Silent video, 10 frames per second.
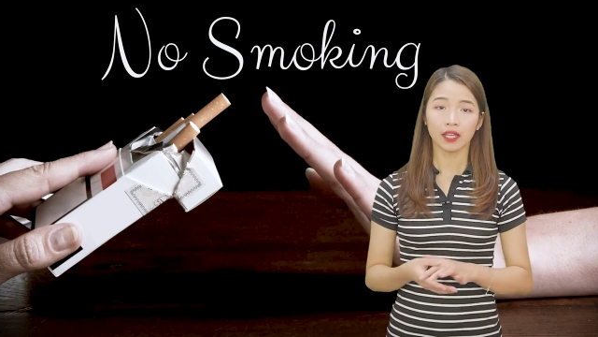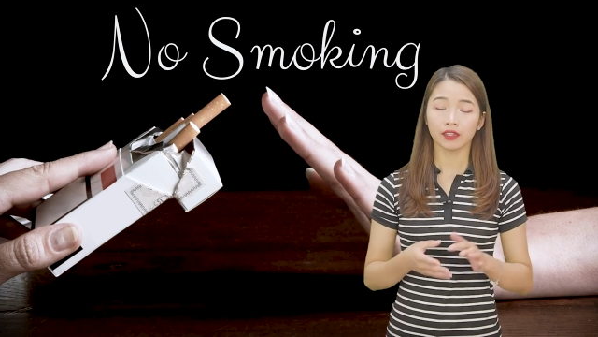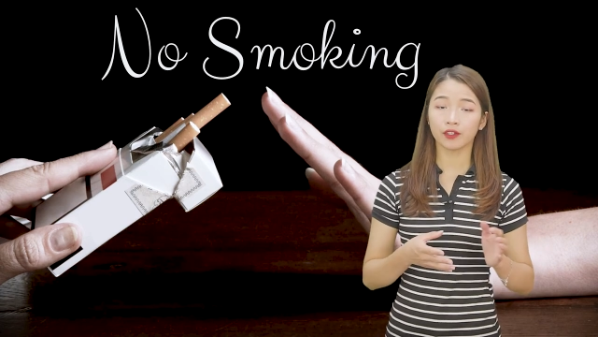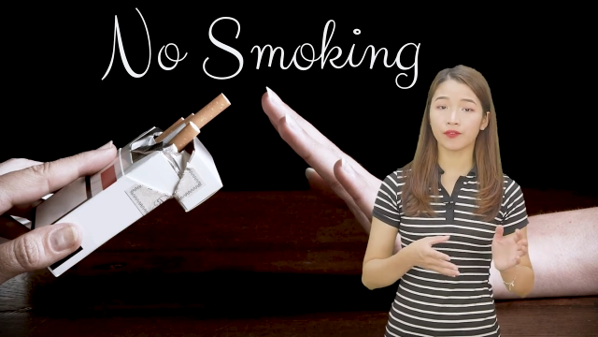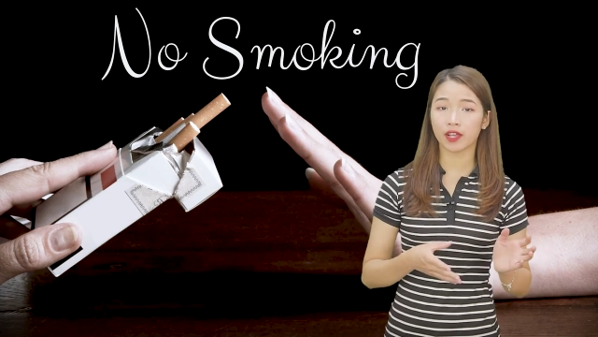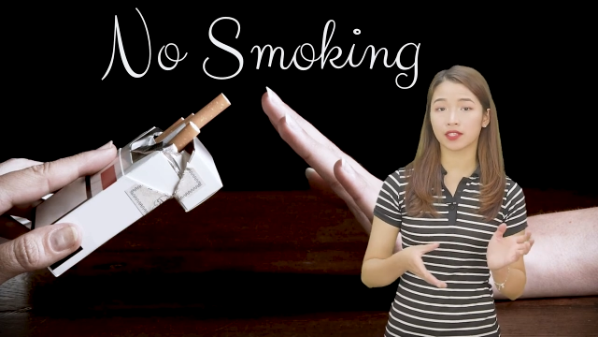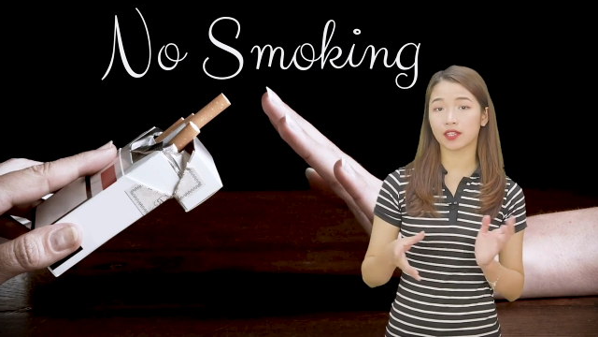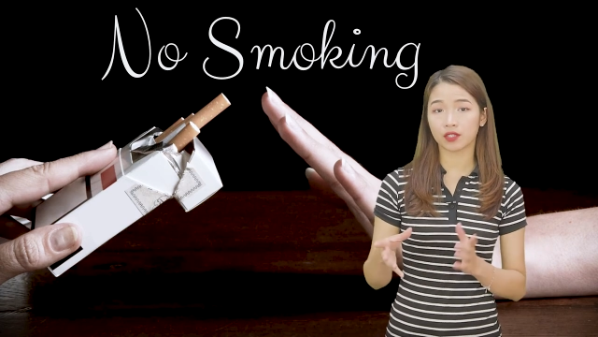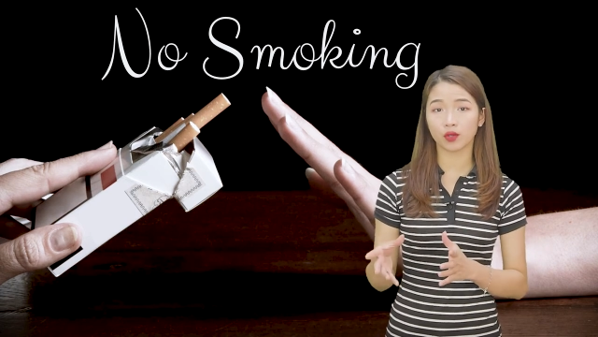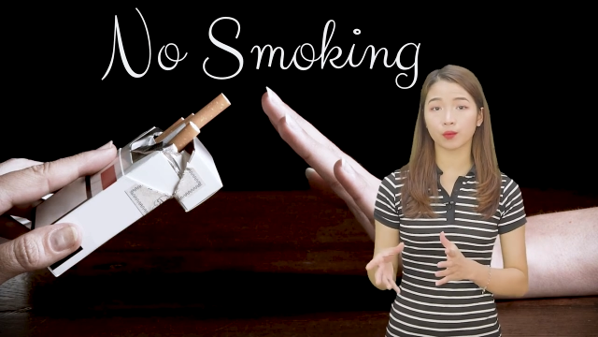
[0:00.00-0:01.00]
từ việc
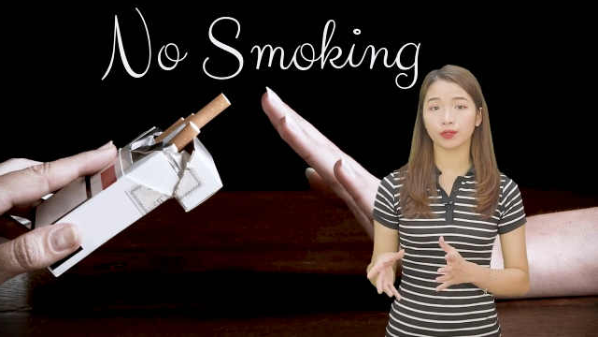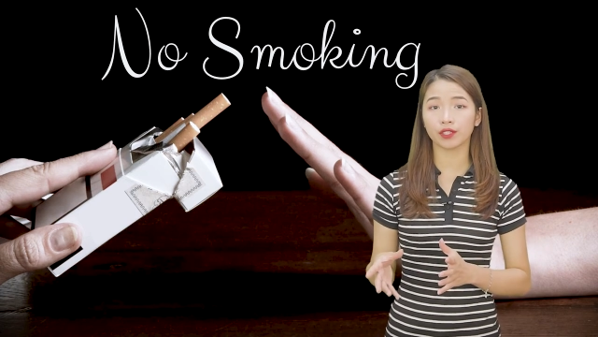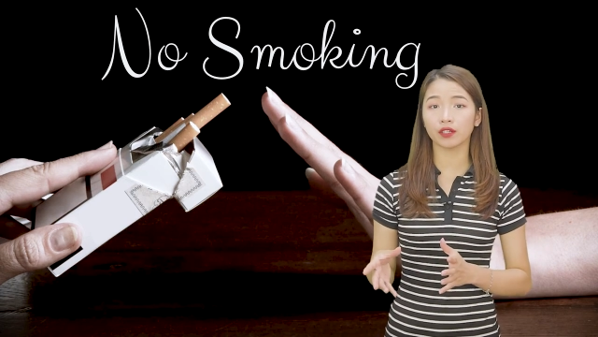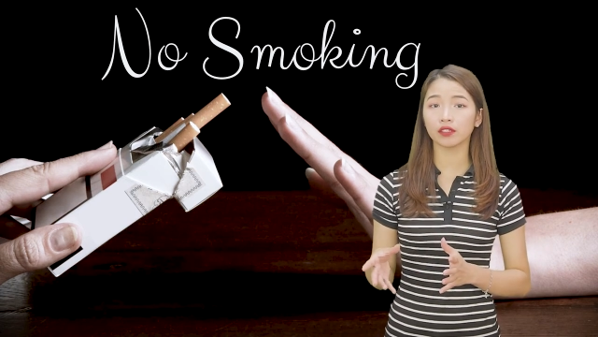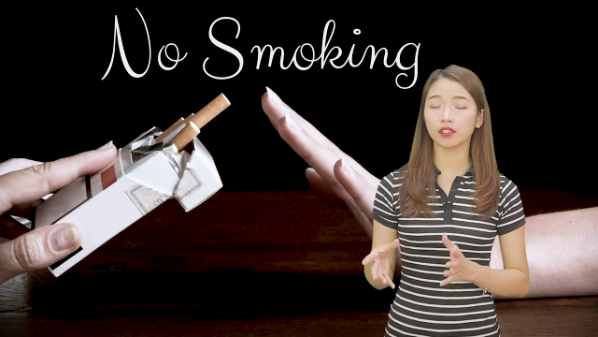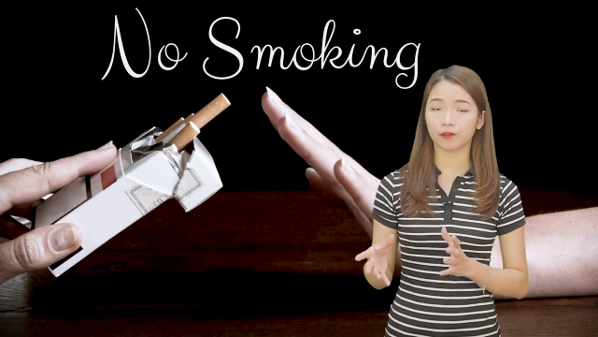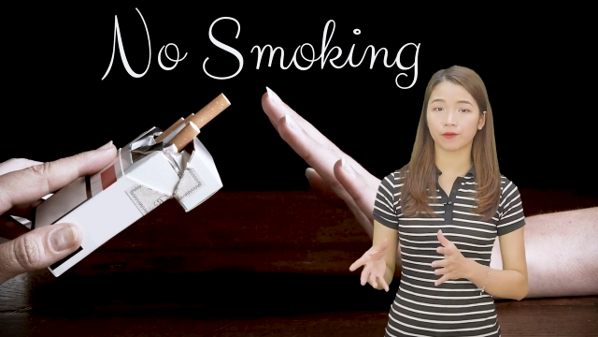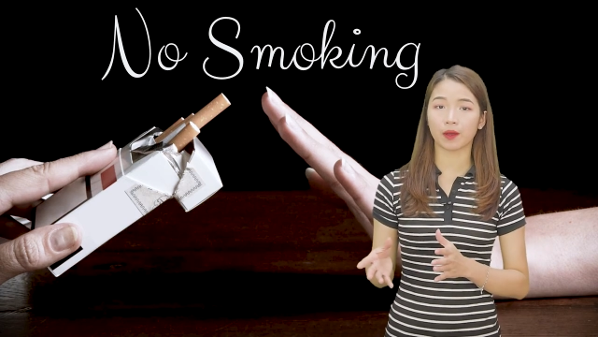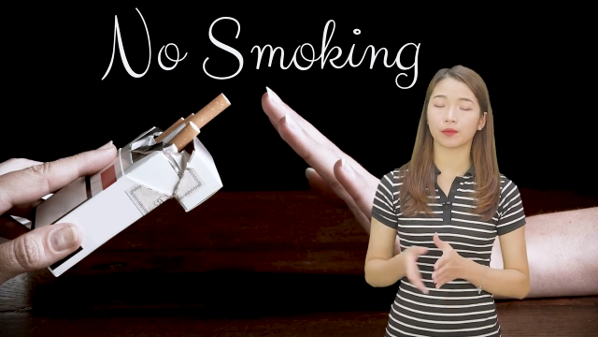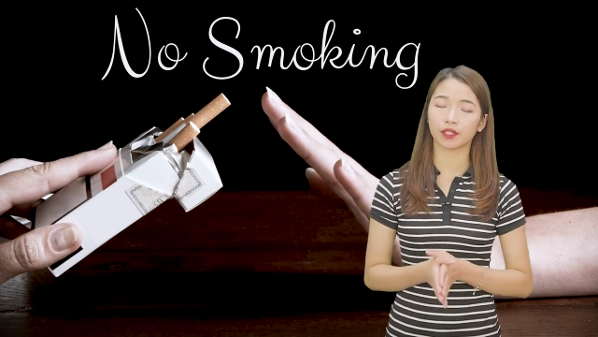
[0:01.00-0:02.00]
sử dụng những thực
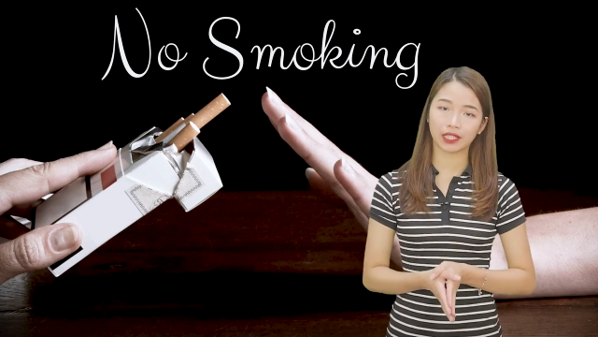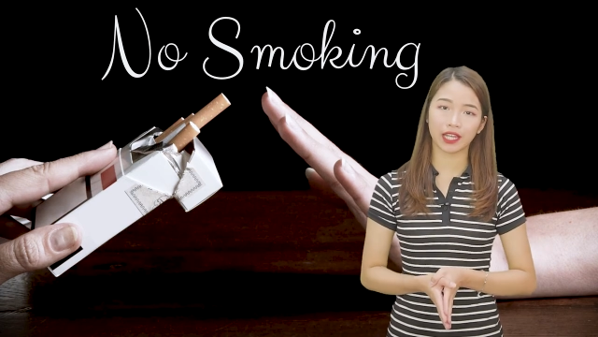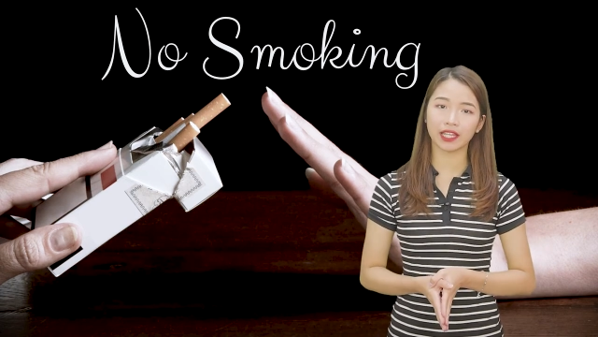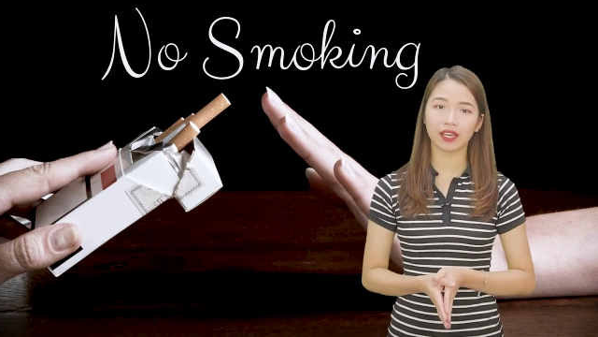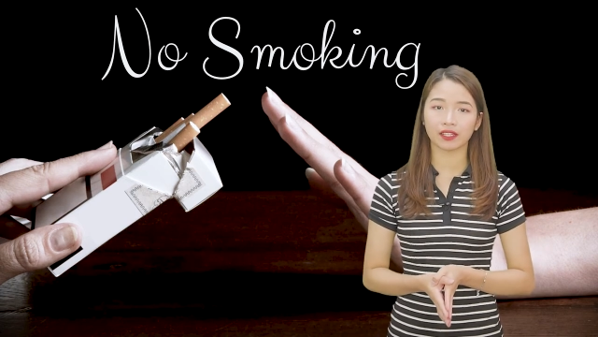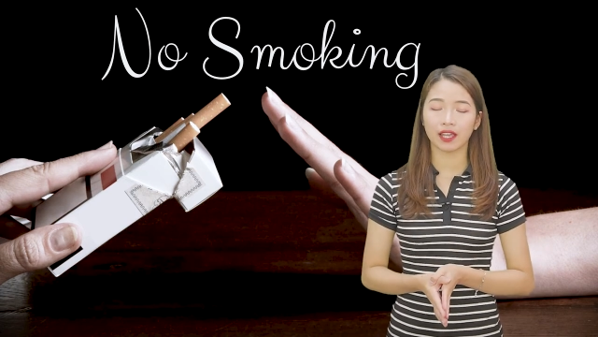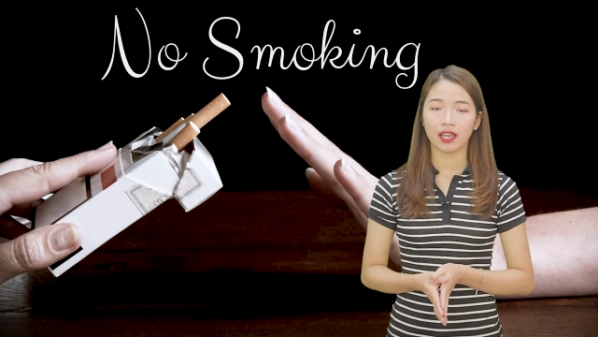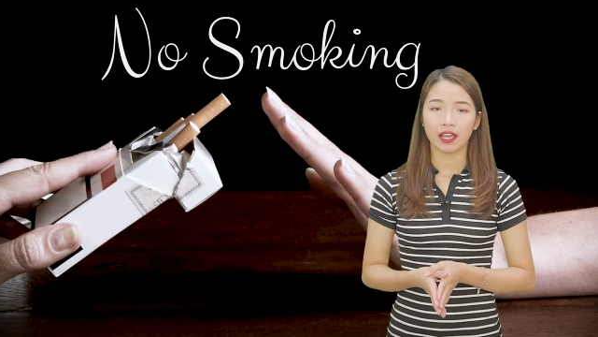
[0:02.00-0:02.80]
phẩm từ thiên nhiên.